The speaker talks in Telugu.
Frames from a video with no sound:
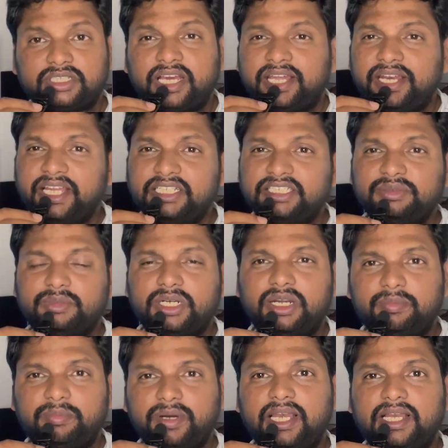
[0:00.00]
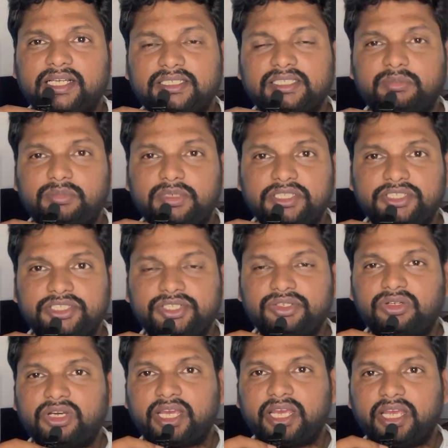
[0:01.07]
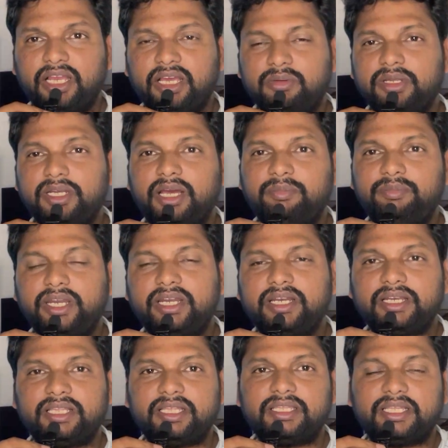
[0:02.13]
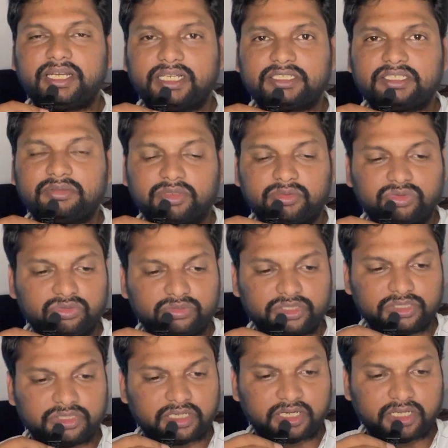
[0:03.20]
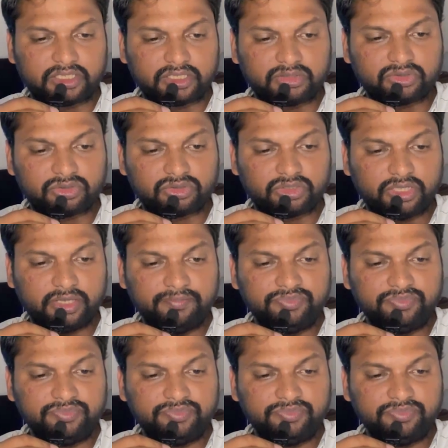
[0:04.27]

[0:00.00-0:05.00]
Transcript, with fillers: గణేష్ మండపాలకి సంబంధించి ఒక కీలకమైన అప్డేట్ అనేది అయితే రాష్ట్ర ప్రభుత్వం ఇచ్చినట్లు తెలుస్తుంది